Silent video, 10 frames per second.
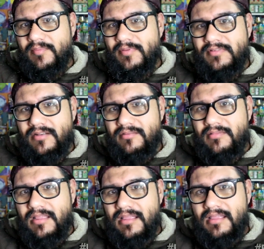el pastel
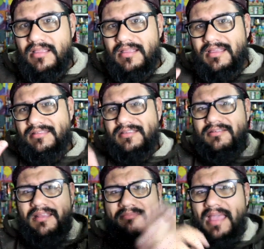así
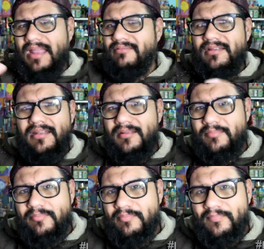con la mano y le
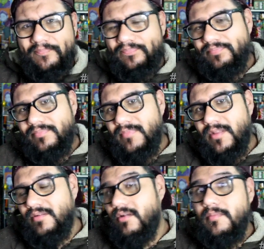
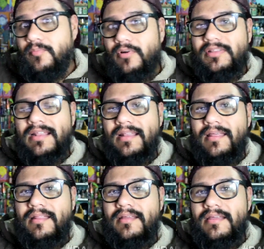no, no le importa
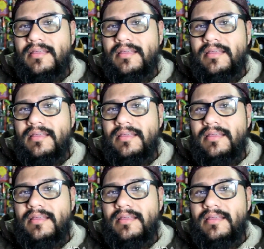nada.